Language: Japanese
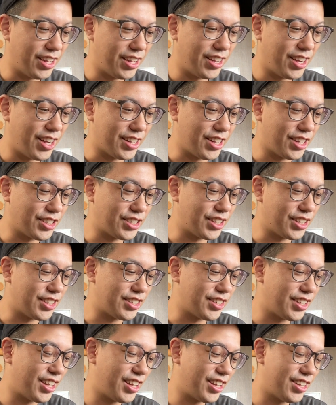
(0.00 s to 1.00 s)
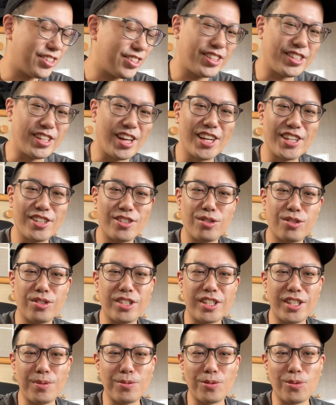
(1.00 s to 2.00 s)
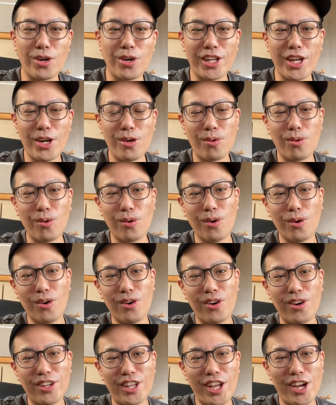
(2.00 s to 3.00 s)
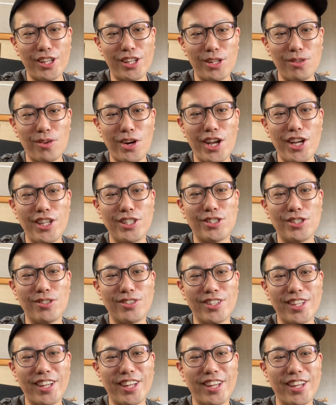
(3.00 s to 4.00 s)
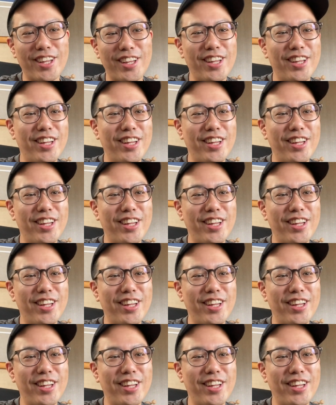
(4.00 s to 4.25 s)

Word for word: 果たしてですね、ダンクって多分これ結構結果出るの早いんですよね。